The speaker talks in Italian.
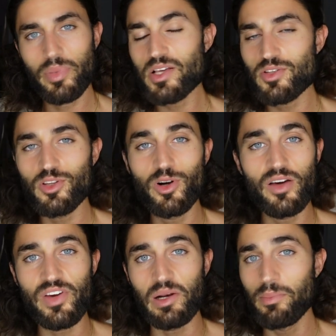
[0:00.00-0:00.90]
Penso di non
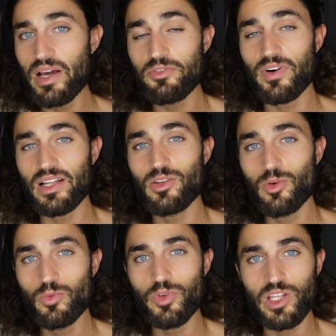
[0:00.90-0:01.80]
aver mai
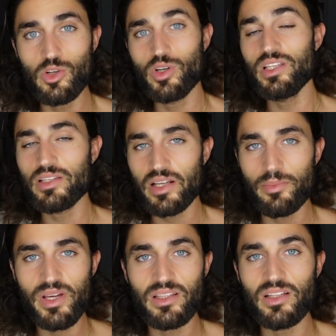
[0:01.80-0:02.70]
fatto un video
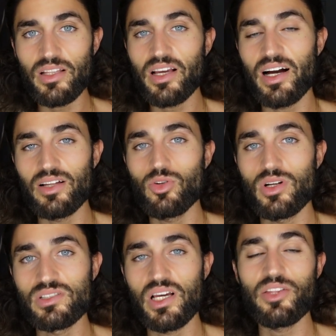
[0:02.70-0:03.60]
interamente dedicato
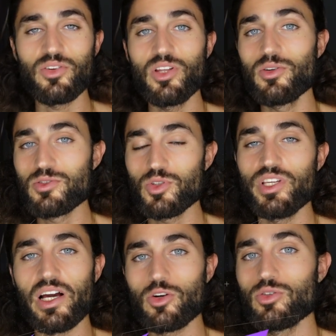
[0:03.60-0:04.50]
al segno dello
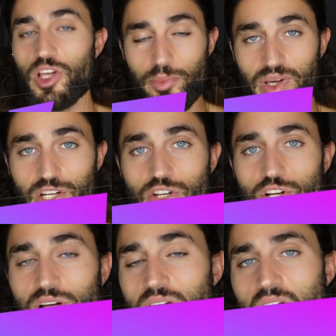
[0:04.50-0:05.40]
zodiaco dei
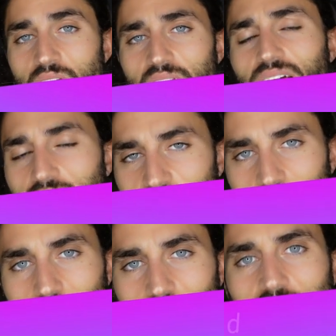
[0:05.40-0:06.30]
pesci e
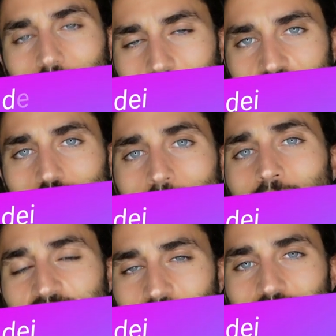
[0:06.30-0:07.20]
credo che questo
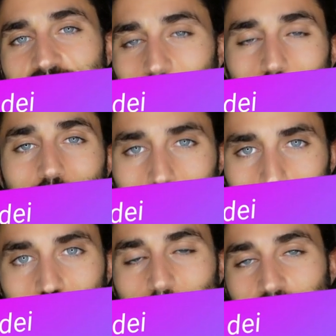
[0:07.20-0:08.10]
momento sia quello
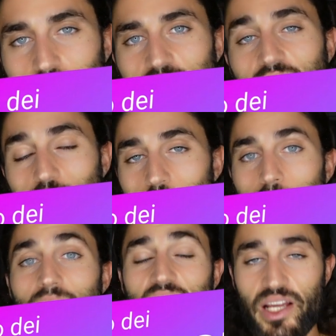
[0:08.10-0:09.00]
giusto per farlo.
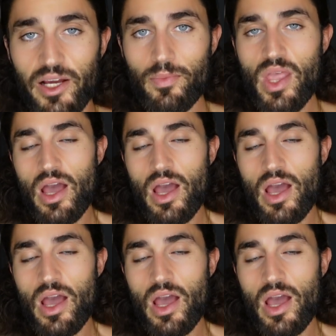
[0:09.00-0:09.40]
Perché?